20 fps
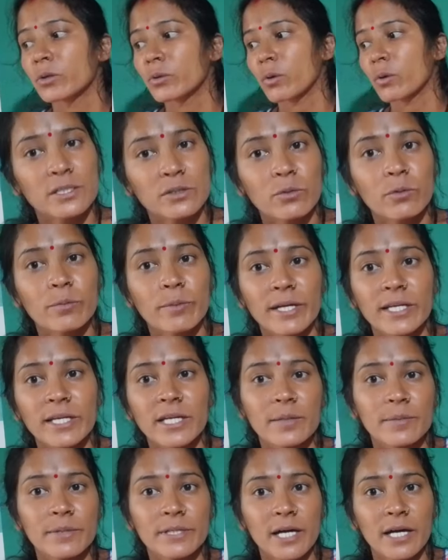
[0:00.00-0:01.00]
तो इसको मैं
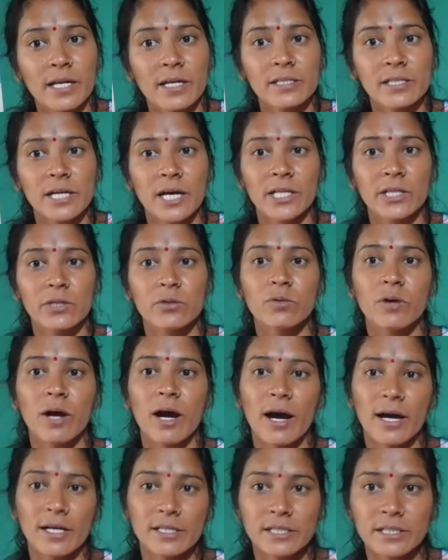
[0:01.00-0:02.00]
ये बताना चाहती हूँ
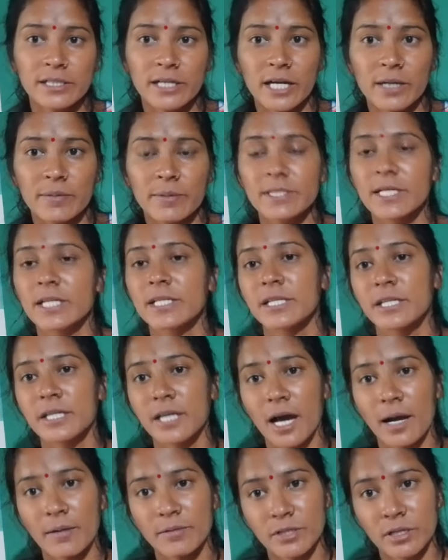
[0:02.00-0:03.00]
आज की डेट में जैसे
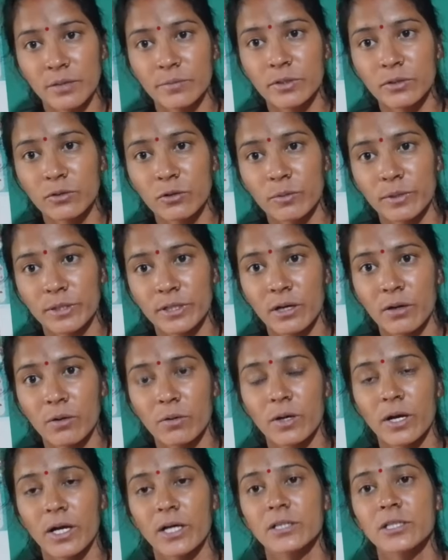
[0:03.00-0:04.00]
कि आप सभी को पता
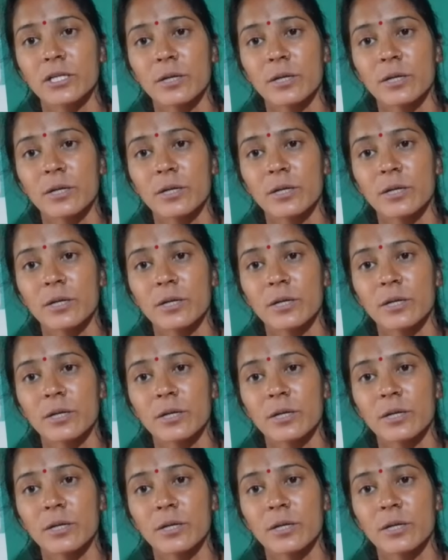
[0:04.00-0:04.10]
होगा